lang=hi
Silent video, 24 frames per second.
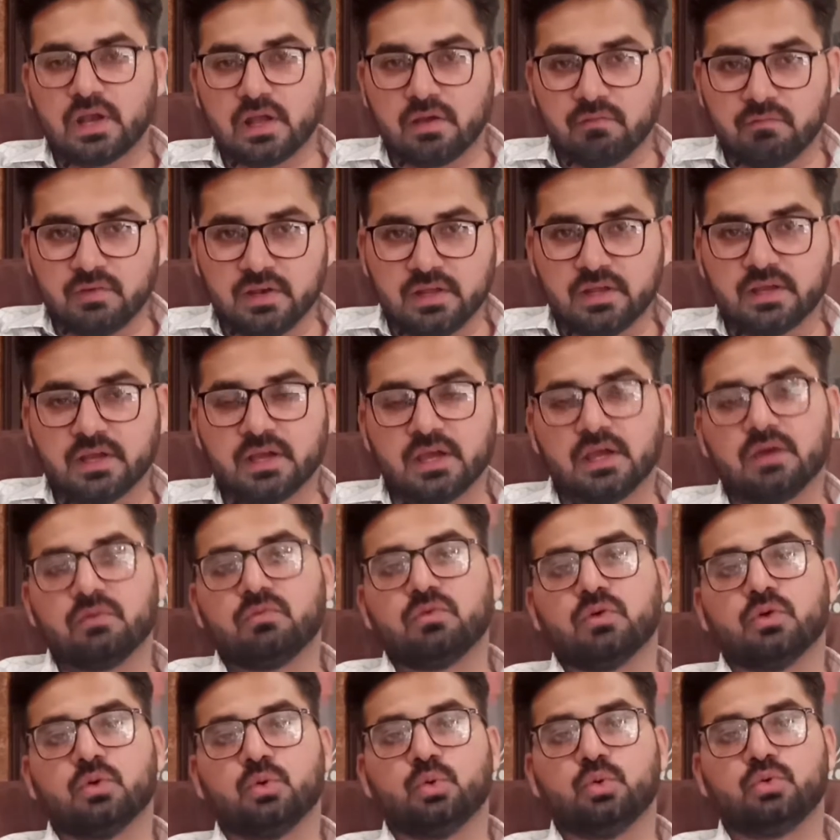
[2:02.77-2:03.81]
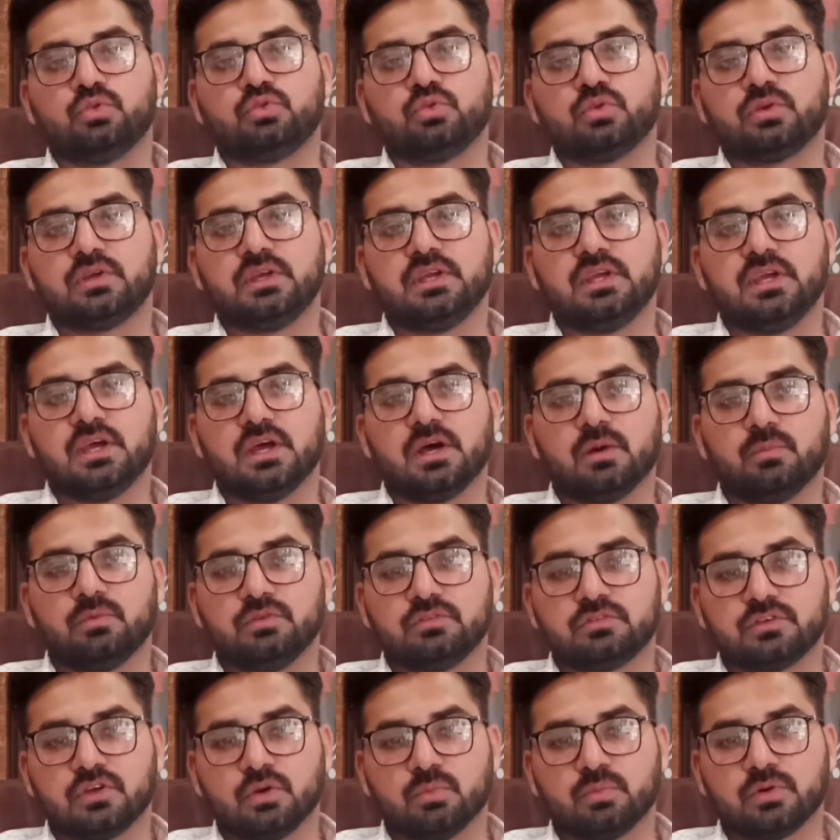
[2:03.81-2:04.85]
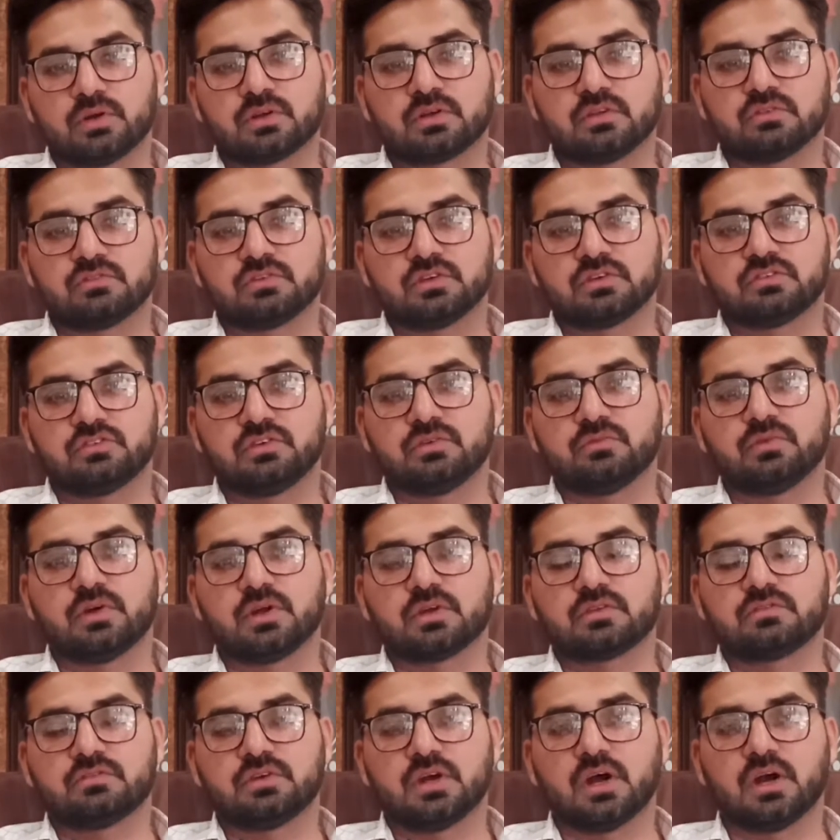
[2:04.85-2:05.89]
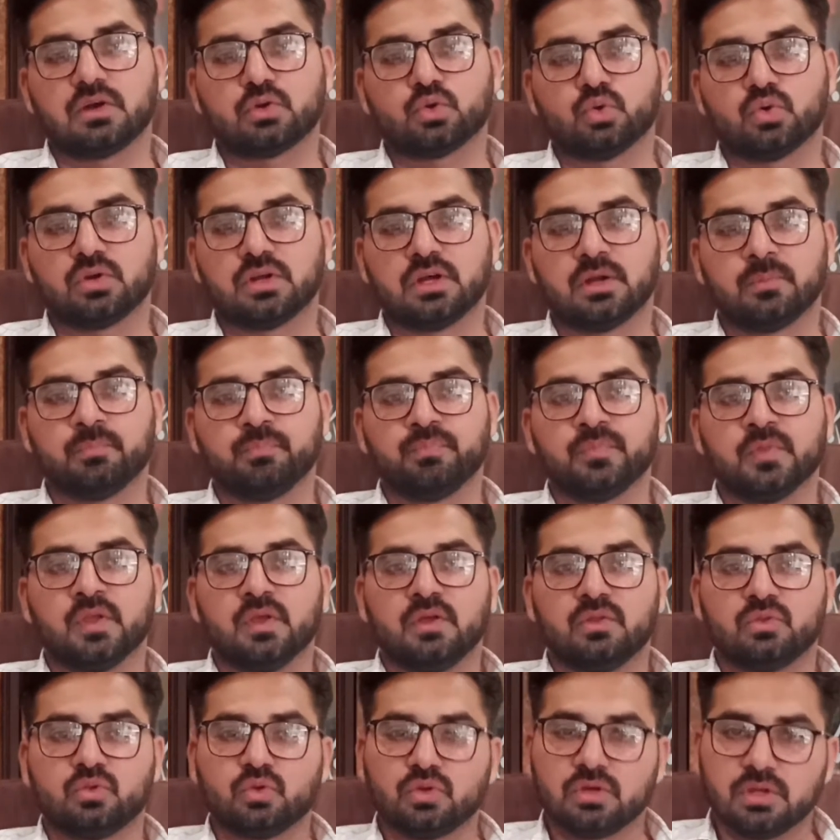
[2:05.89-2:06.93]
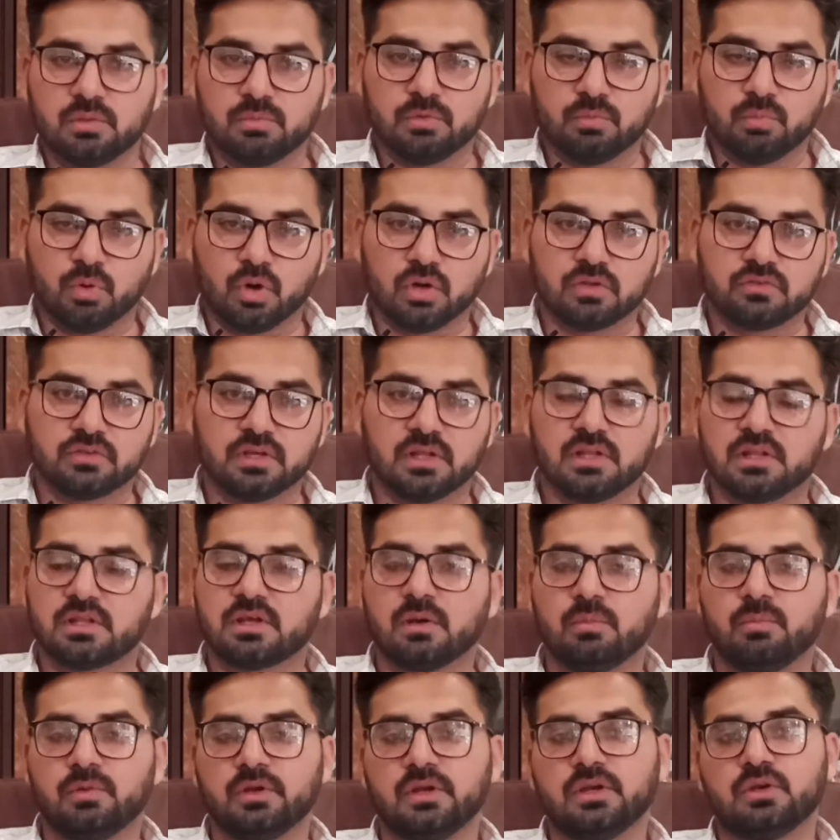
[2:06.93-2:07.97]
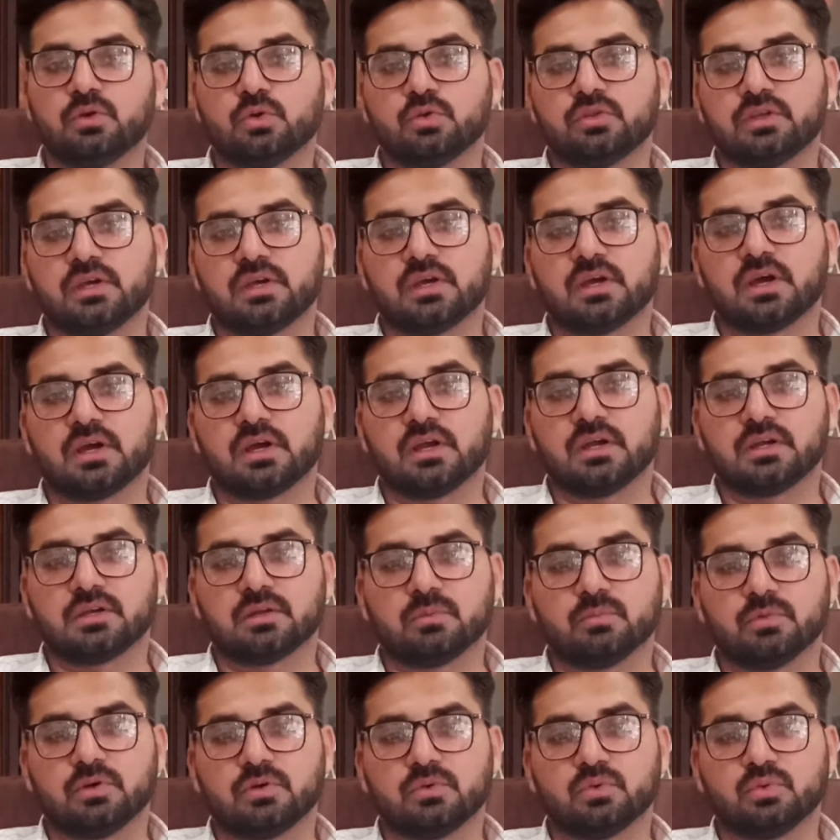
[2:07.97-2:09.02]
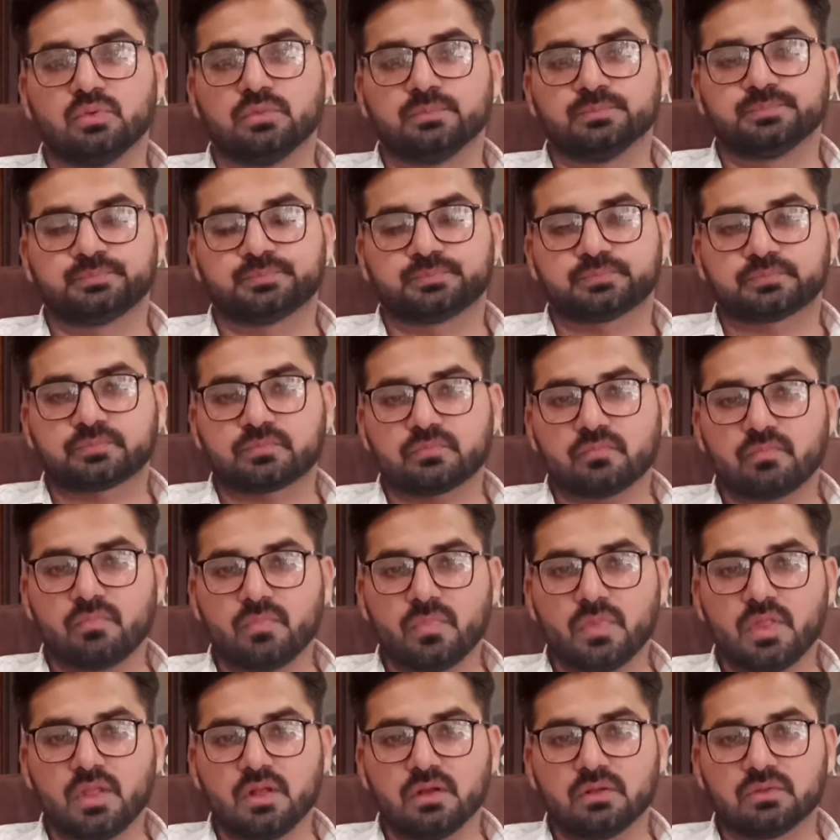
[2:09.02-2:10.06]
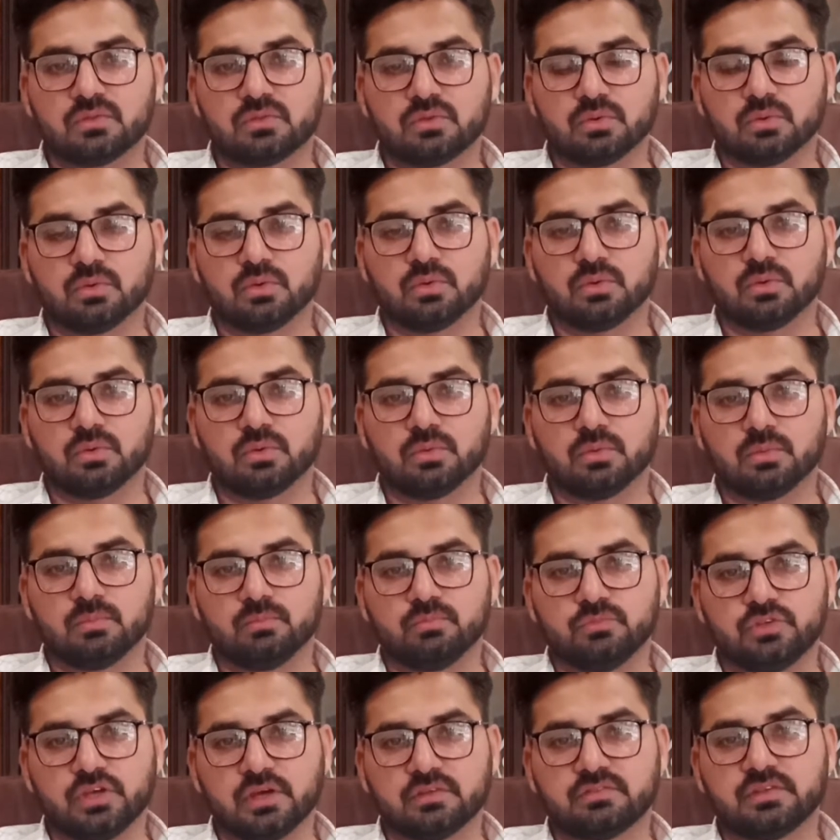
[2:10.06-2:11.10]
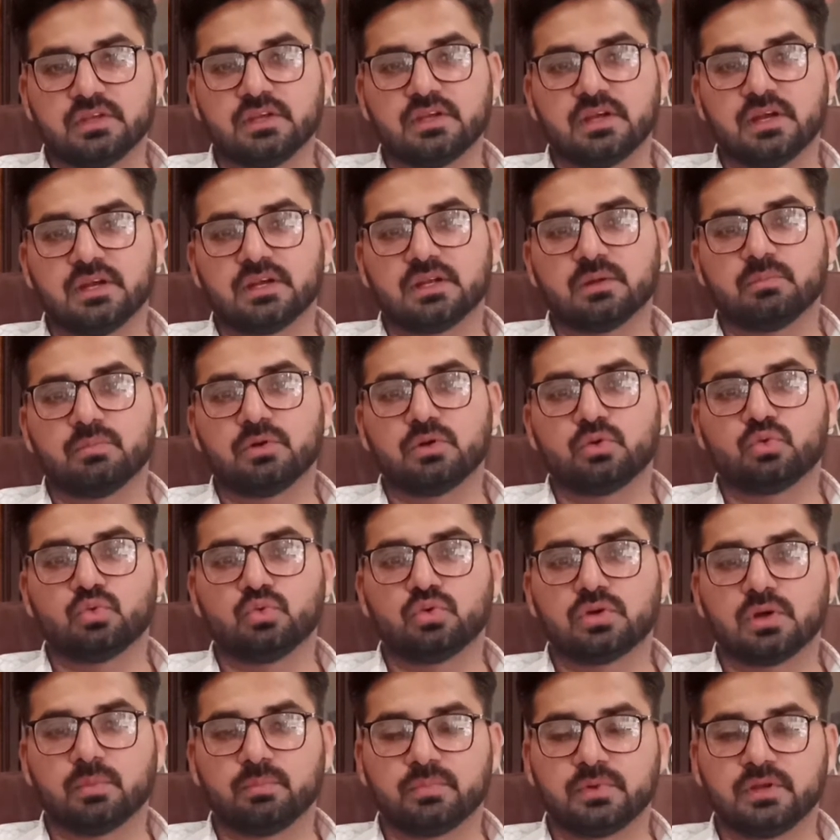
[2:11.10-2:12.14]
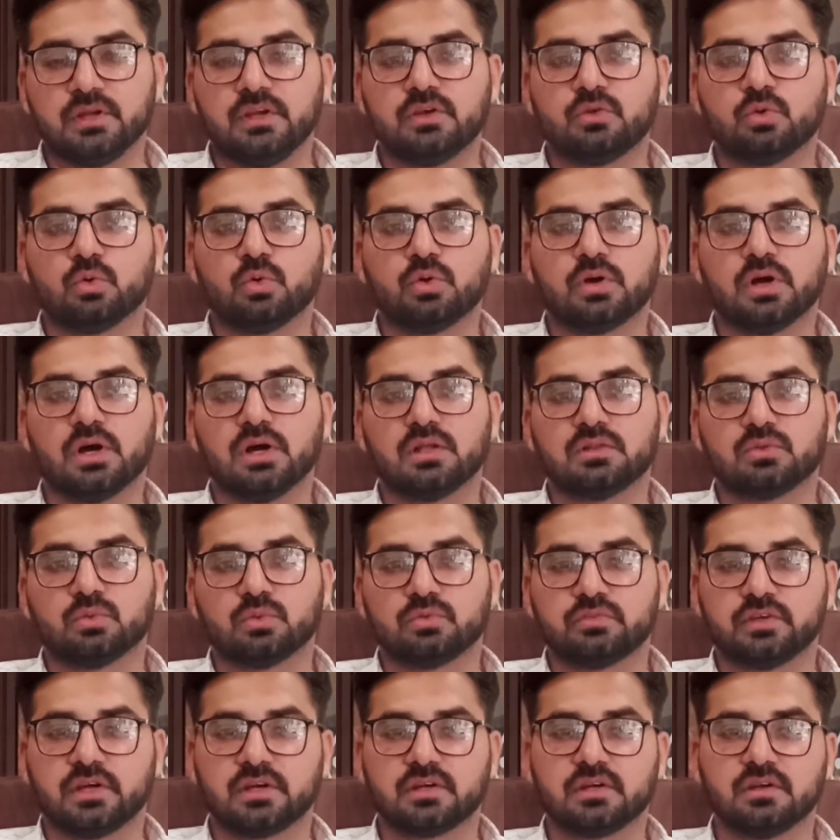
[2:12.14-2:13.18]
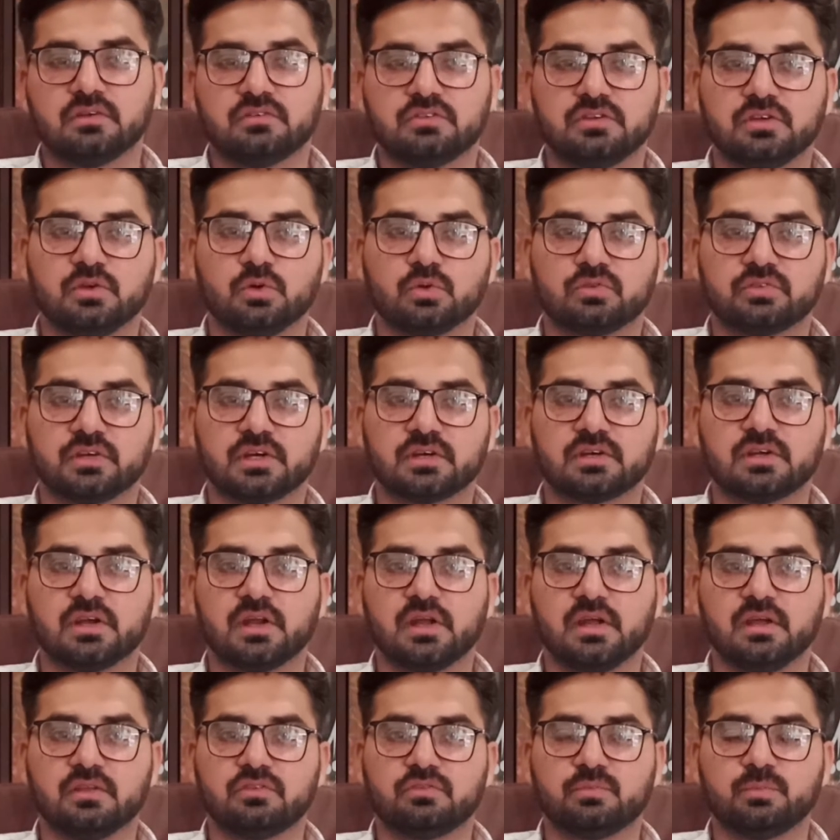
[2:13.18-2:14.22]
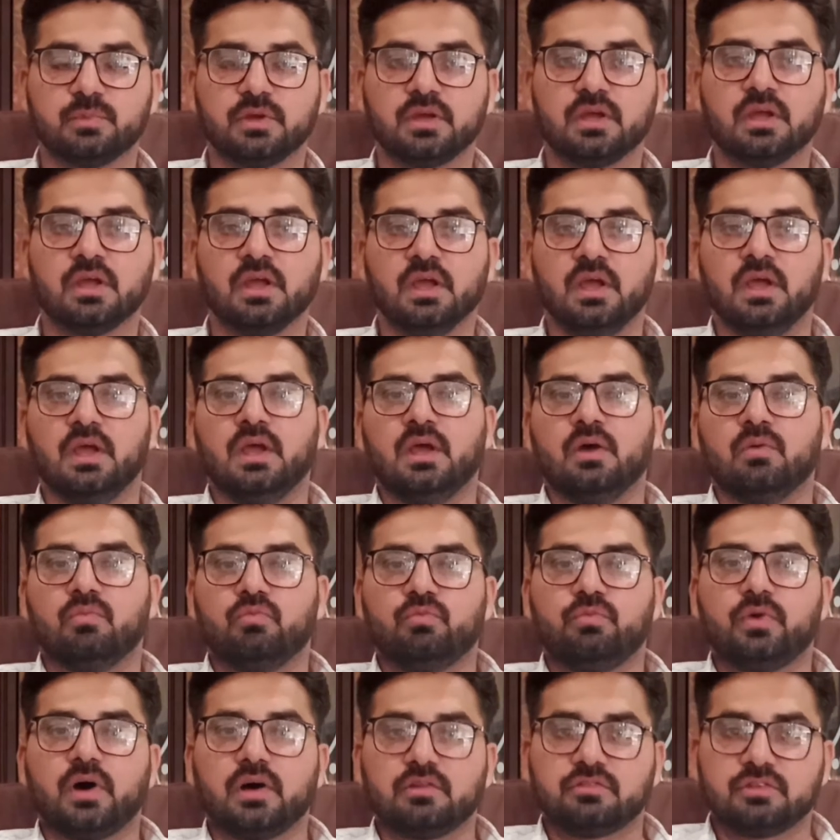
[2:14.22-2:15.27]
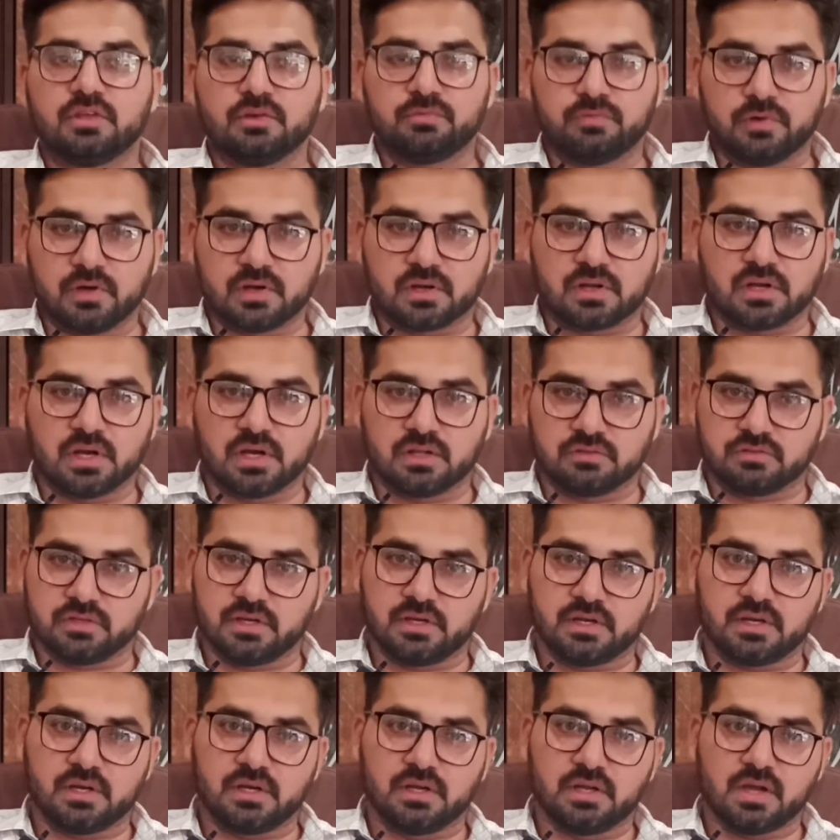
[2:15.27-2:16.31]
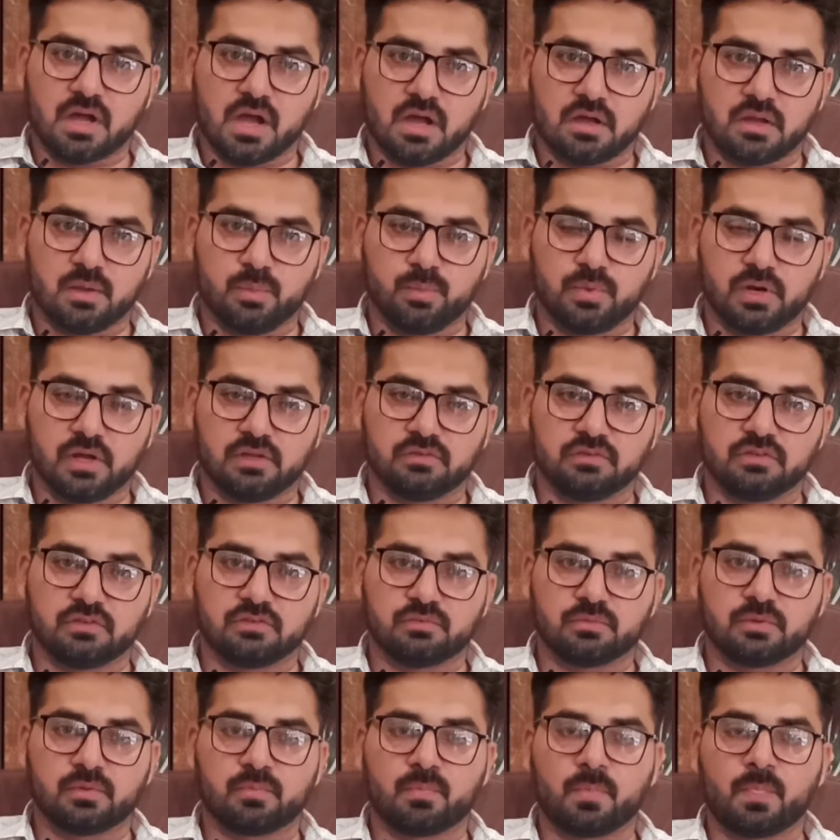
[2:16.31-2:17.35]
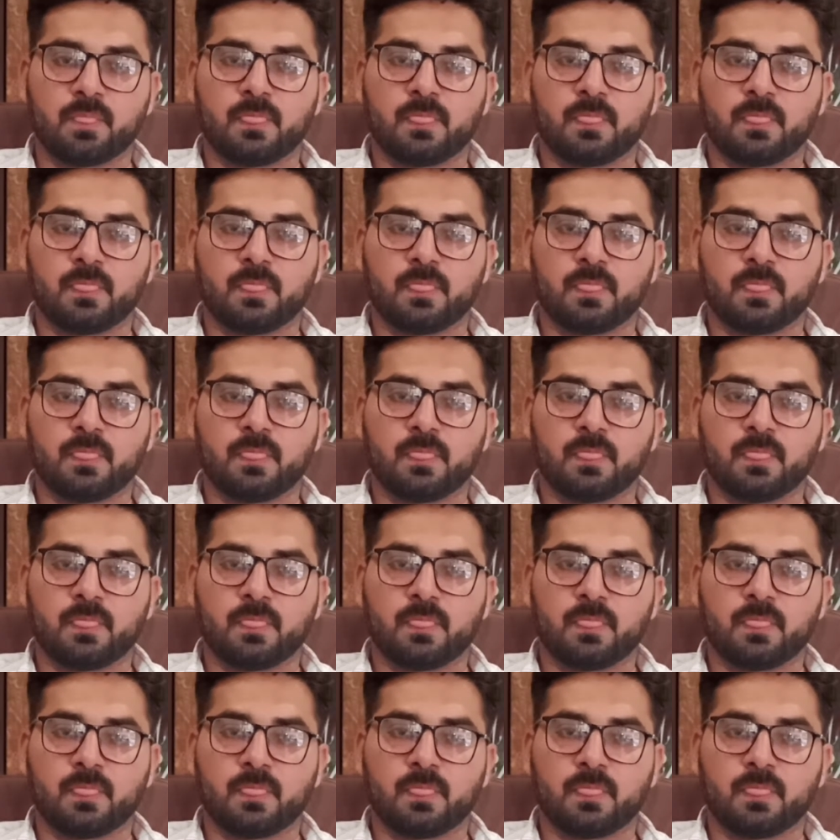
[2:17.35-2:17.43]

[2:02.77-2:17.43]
लेवलिंग है वो हो चुकी है अब इसके ऊपर कंस्ट्रक्शन वर्क स्टार्ट हो रहा है तो ये भी बहुत जल्द कंप्लीट हो जाएगा गेट नंबर टू तो जैसे ही गेट नंबर टू कंप्लीट होगा तो सेक्टर जी और सेक्टर एच में वाज फ़र्क आ जाएगा यहाँ की प्राइसेस में